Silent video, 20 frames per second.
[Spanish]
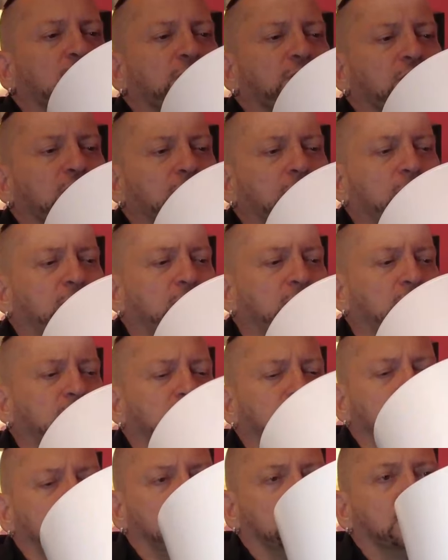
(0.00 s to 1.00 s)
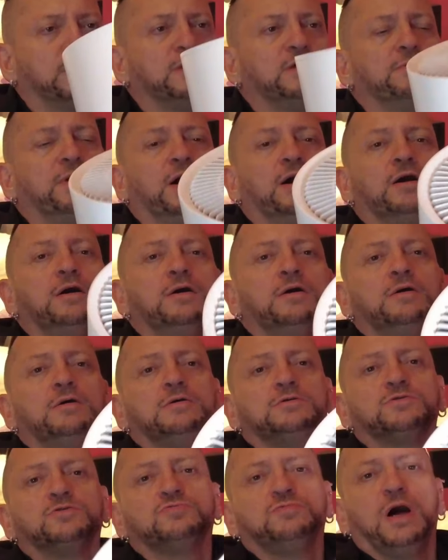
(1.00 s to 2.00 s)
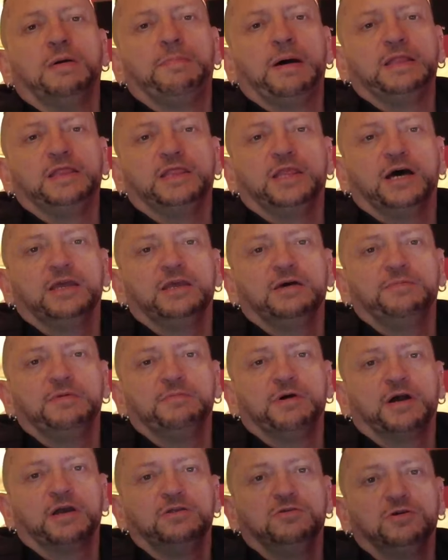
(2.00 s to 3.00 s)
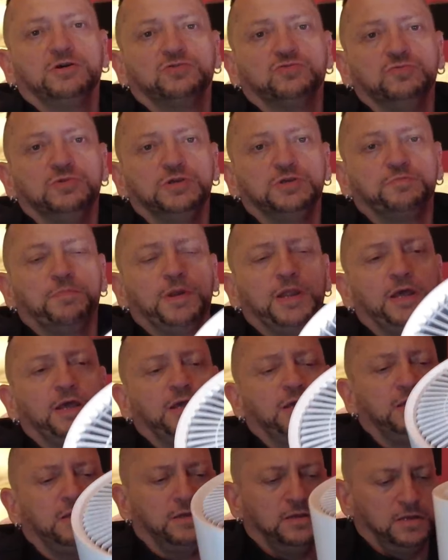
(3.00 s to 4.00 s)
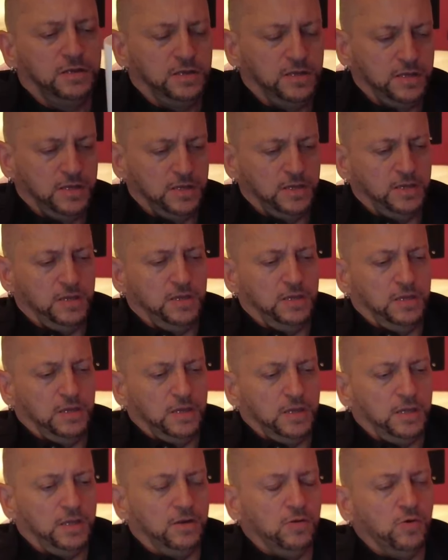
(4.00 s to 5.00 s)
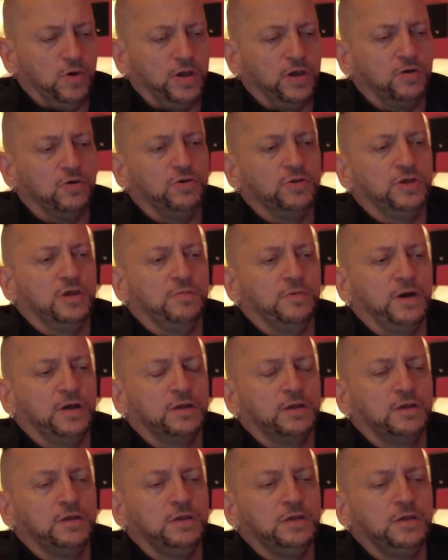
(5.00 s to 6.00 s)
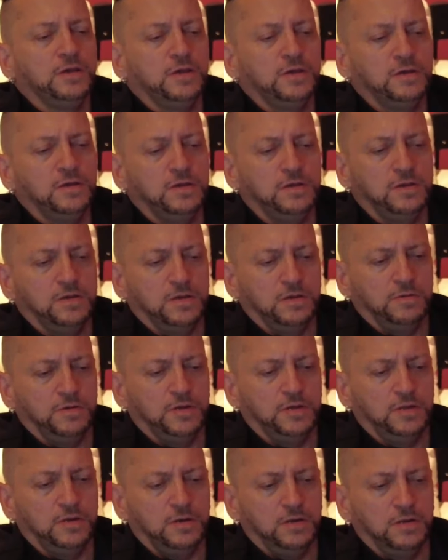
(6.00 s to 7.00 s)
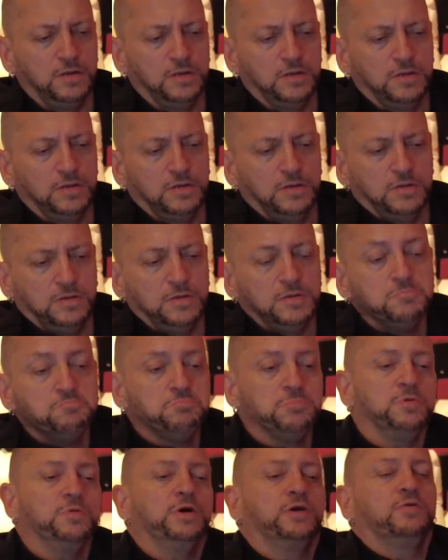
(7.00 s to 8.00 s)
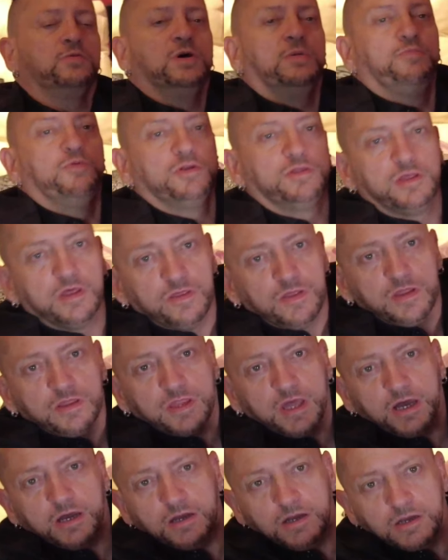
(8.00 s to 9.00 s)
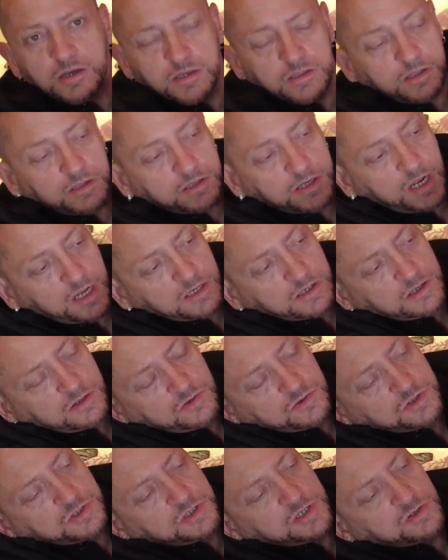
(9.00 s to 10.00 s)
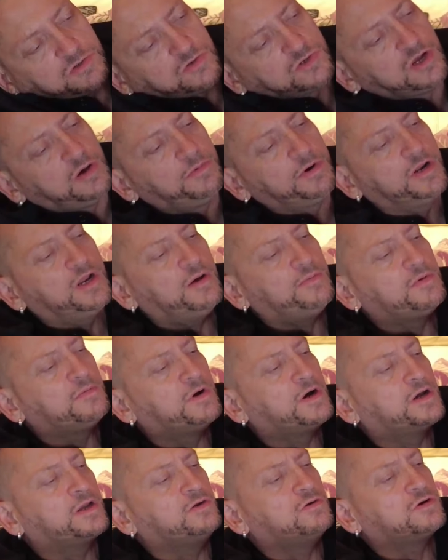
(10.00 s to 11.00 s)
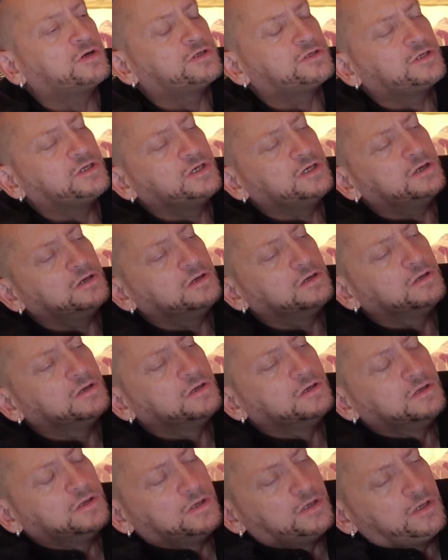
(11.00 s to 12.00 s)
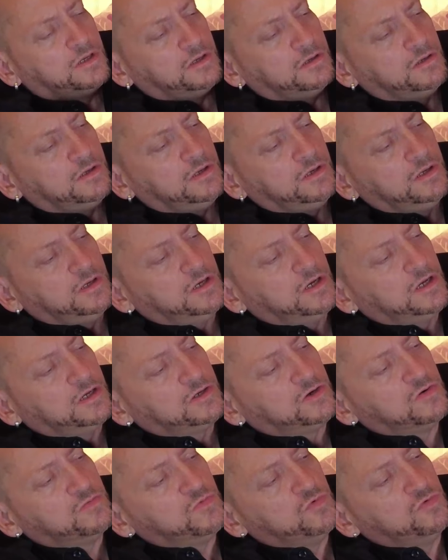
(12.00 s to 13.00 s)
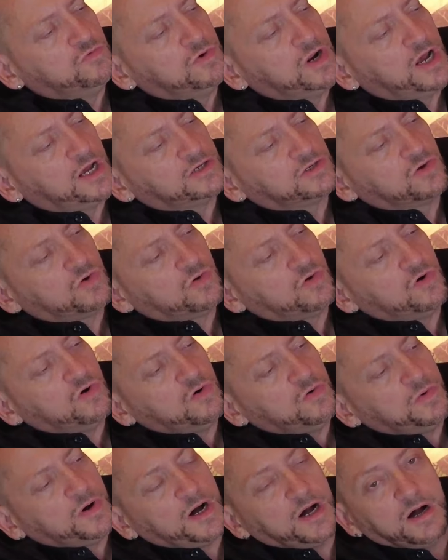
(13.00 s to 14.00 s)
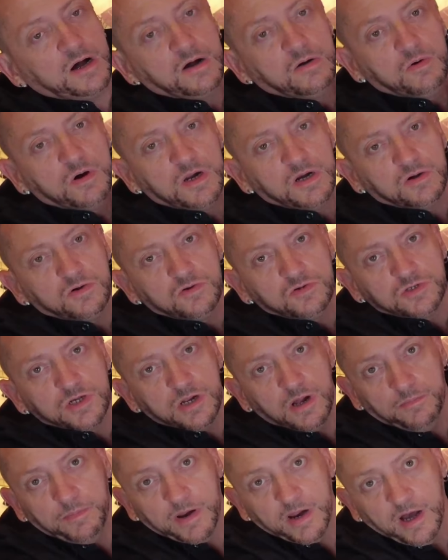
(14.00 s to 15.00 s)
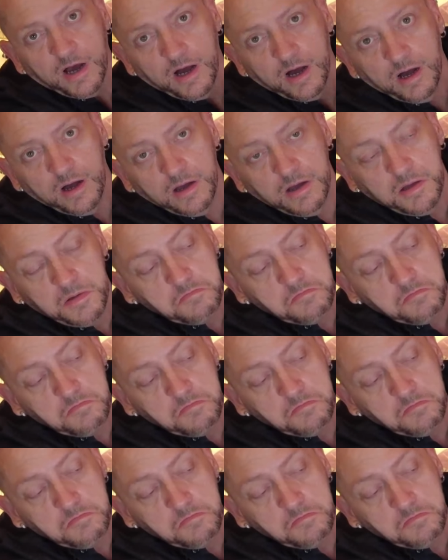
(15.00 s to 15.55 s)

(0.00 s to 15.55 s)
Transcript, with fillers: que lleva Aquí lleva, es una pantalla, me imagino que es un display Luego lleva aquí, a ver Lleva aquí una puertecita, aquí detrás Que no sé si esto se abrirá, me imagino que sí Y hay como una escoba o algo Será para,